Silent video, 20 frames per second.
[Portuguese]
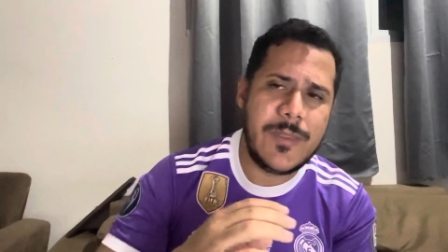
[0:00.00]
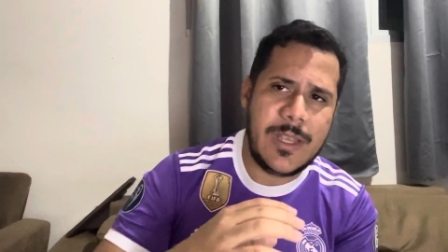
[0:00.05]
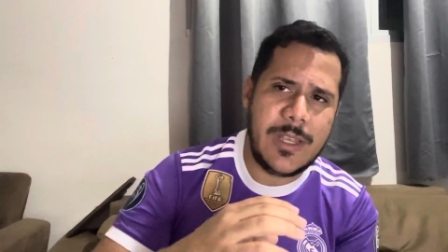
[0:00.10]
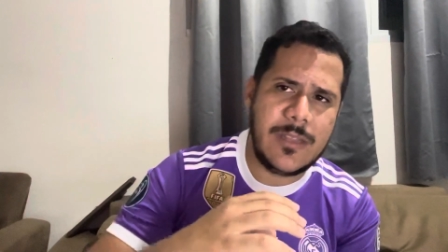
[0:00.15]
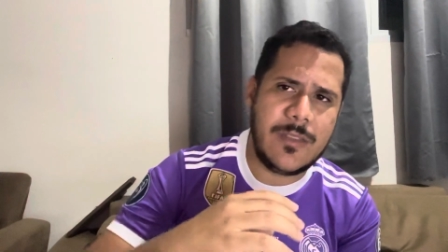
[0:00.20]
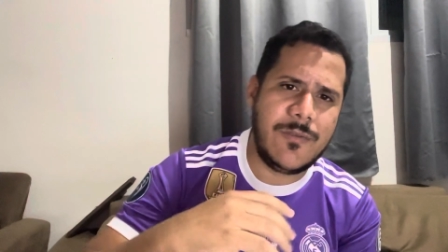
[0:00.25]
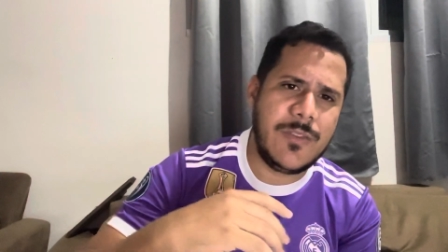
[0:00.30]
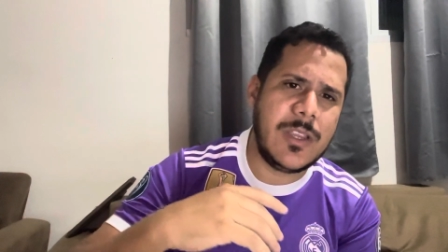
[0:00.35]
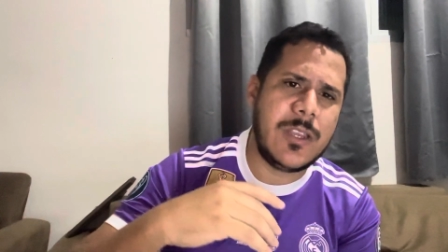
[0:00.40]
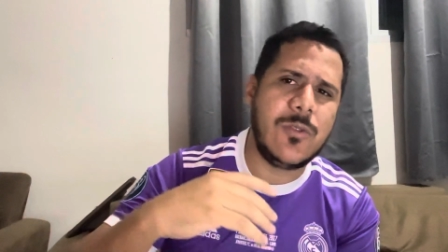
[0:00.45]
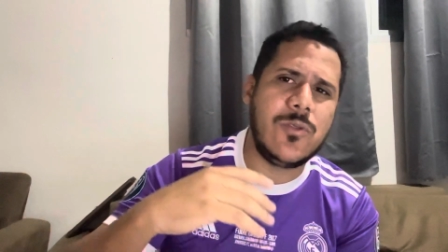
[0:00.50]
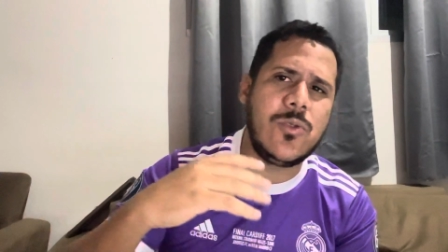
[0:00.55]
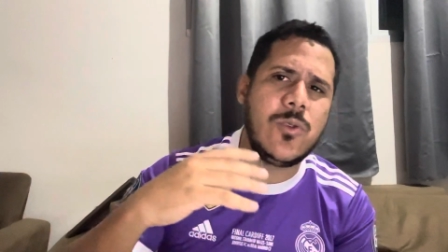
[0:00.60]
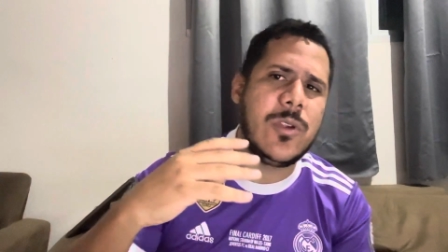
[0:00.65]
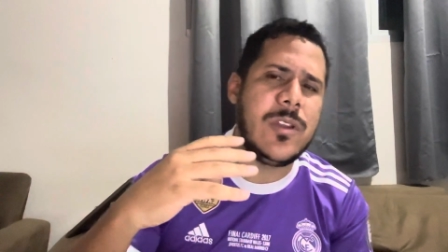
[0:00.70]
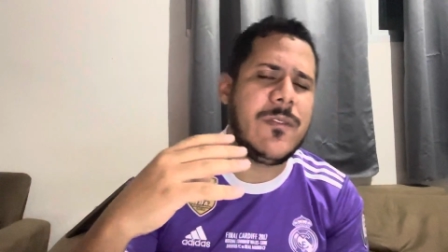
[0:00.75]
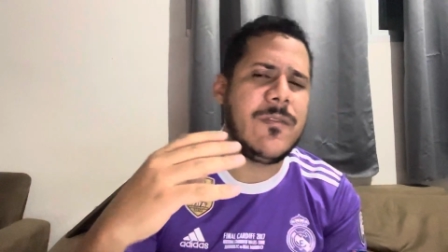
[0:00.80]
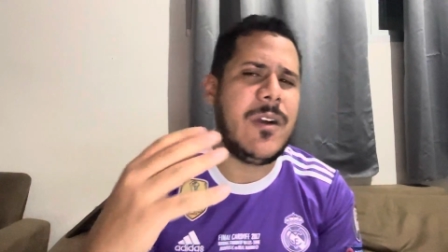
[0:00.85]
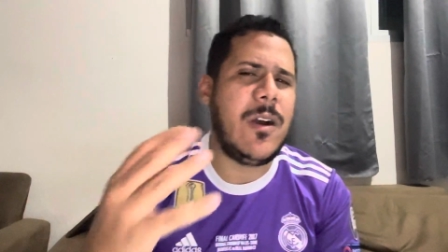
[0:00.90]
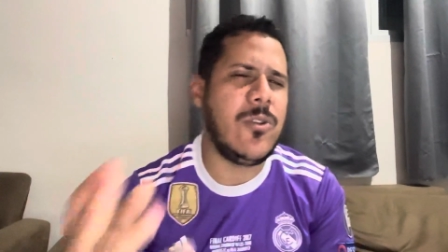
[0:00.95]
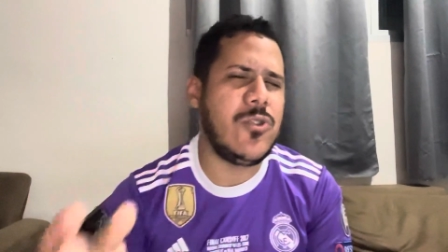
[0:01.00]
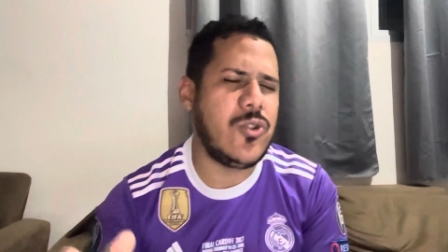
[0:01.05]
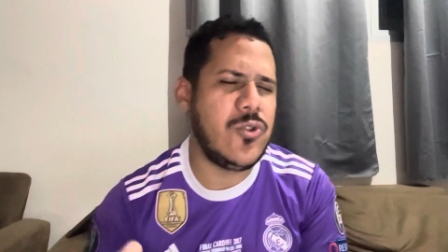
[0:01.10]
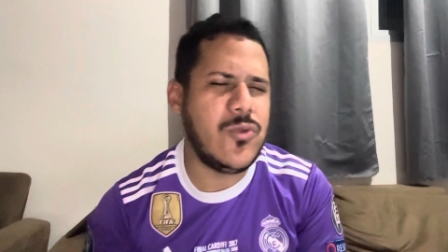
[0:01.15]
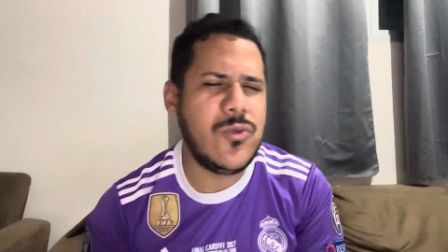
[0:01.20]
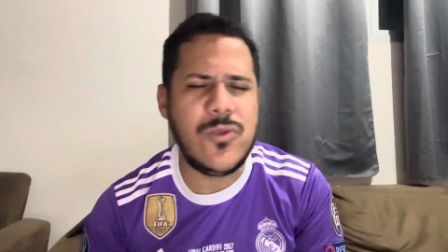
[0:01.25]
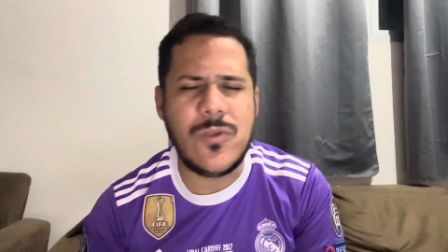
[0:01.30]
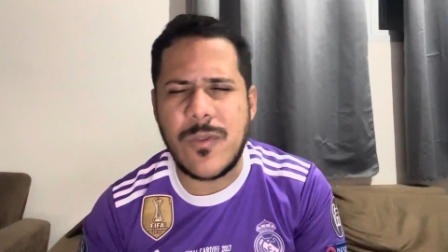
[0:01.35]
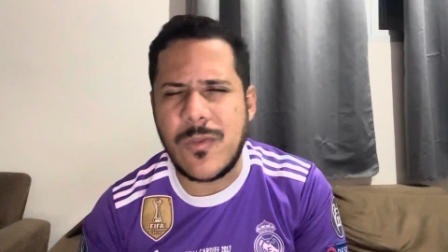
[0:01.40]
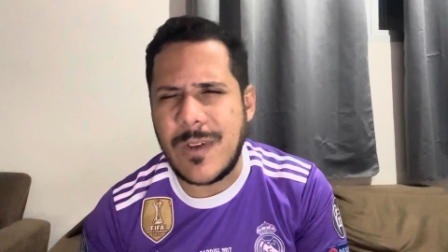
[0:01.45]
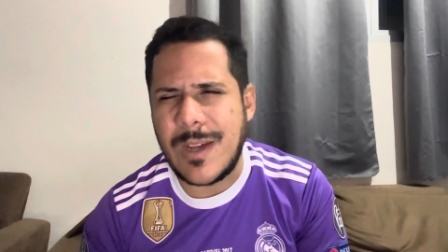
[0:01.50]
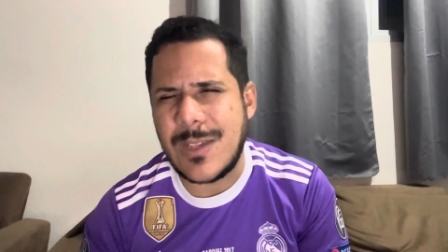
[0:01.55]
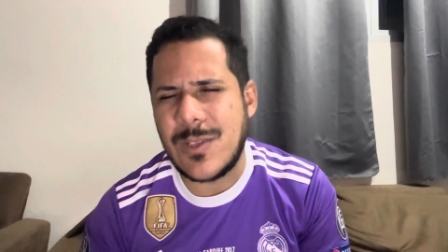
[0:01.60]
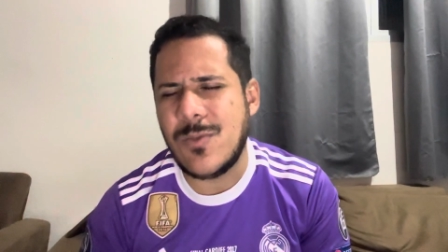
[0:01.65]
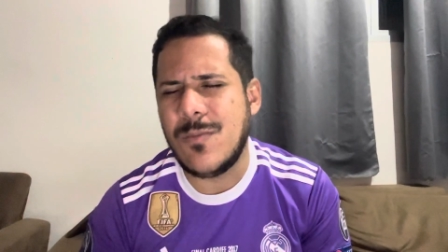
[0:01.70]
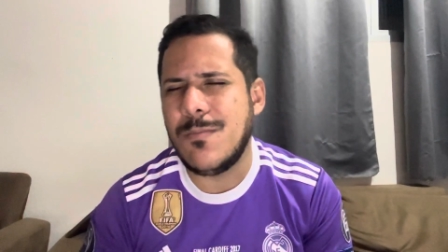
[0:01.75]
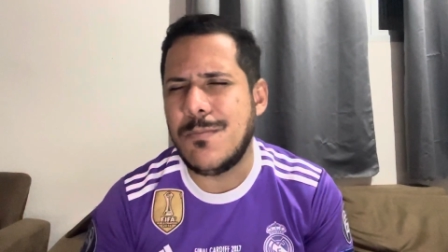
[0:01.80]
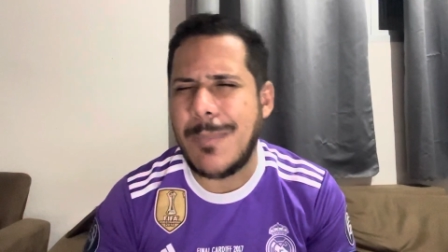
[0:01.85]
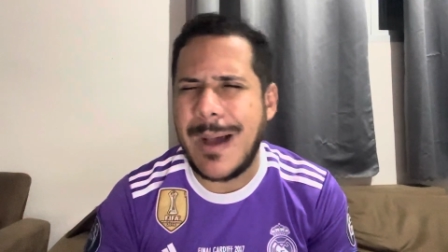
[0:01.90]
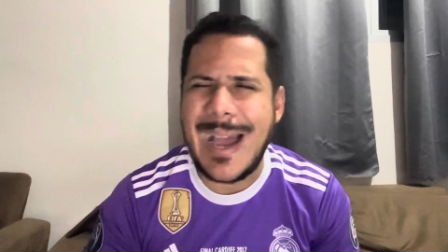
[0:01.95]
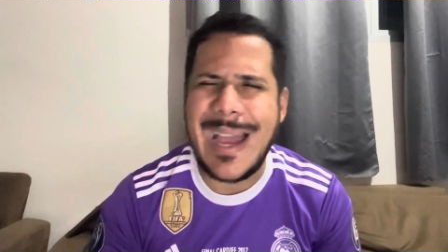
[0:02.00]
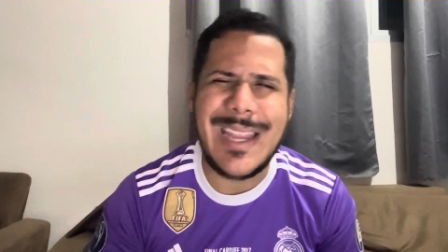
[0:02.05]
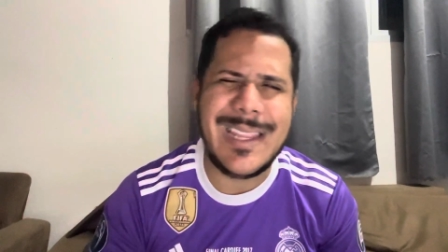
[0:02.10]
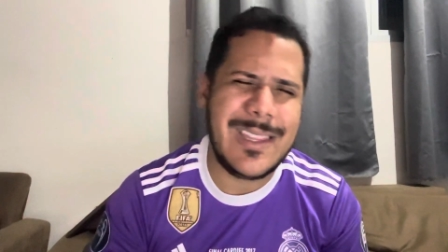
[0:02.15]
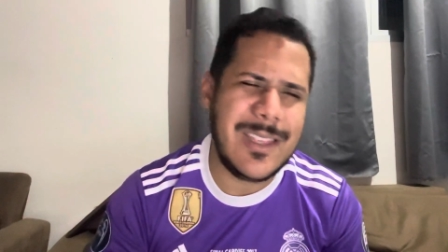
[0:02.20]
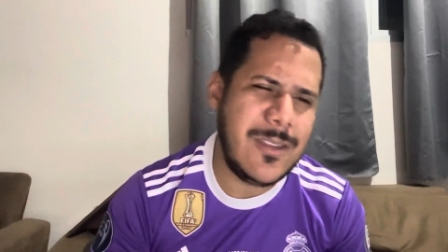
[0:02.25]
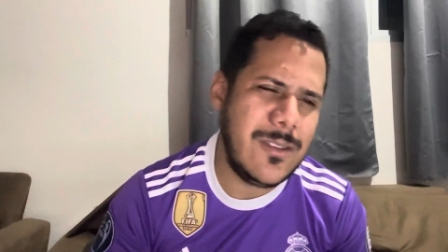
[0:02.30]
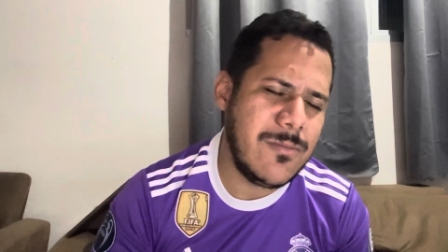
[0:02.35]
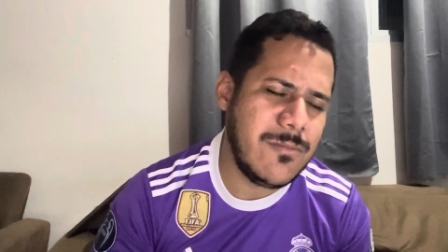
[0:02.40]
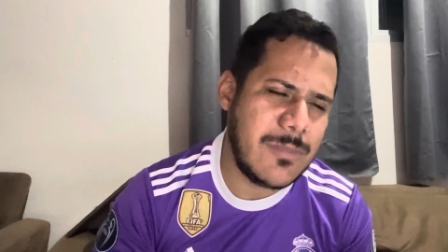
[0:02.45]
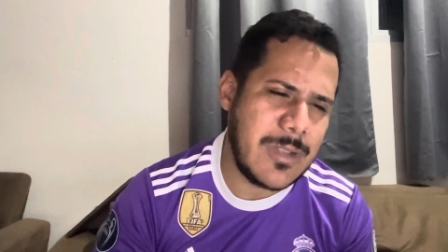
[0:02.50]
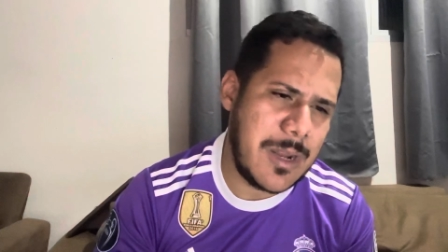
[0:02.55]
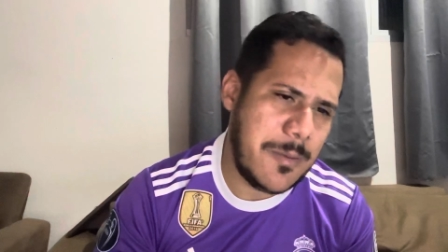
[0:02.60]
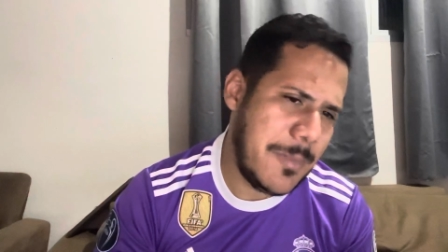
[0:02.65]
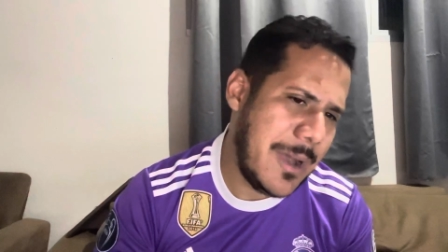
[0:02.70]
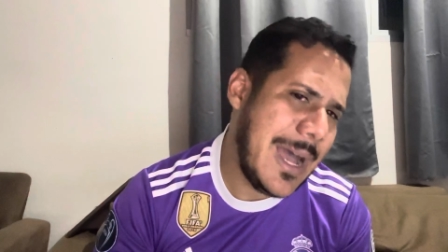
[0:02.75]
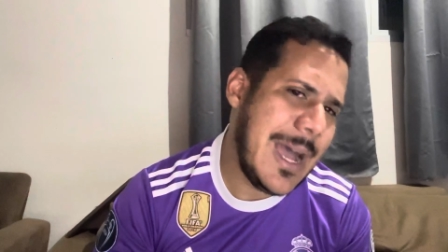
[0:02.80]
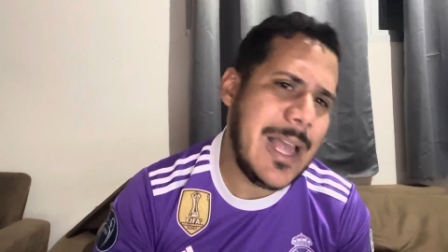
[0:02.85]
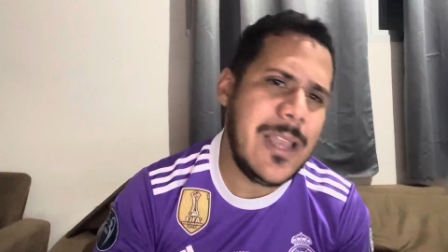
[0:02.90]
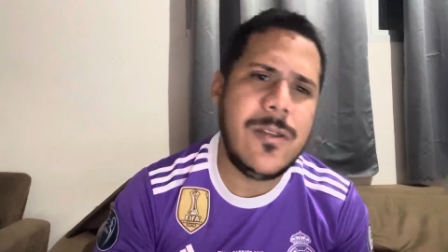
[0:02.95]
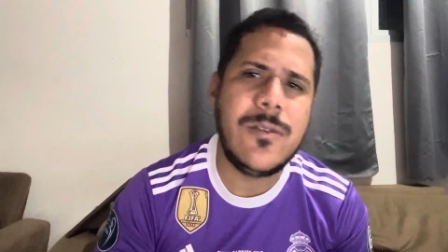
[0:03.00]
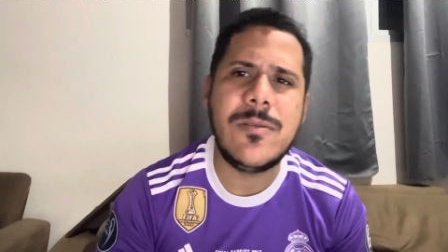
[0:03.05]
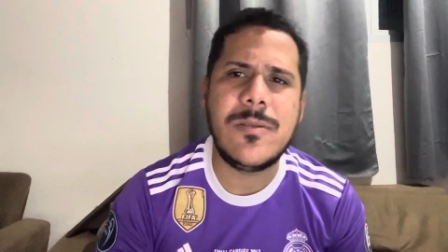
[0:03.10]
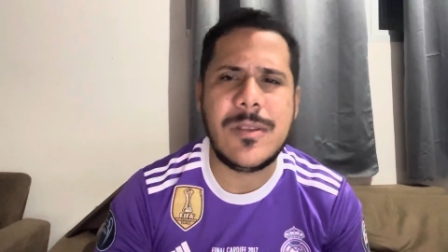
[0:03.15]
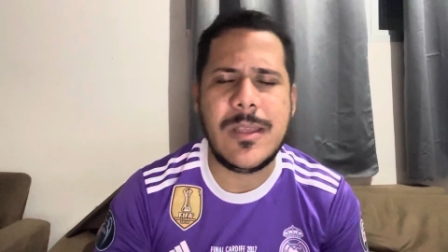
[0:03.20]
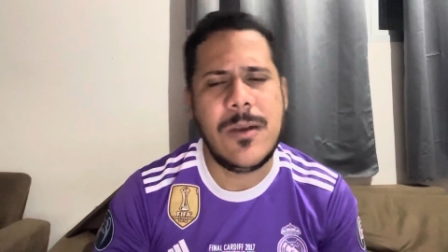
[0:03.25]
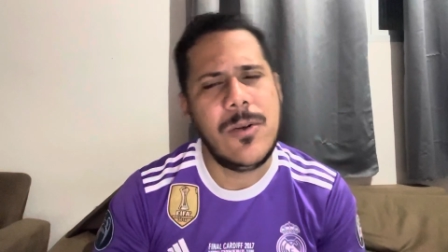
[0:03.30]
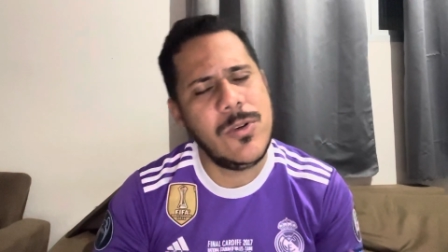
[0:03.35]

a gente vê que o Dorival Júnior faz um baita de um trabalho, né?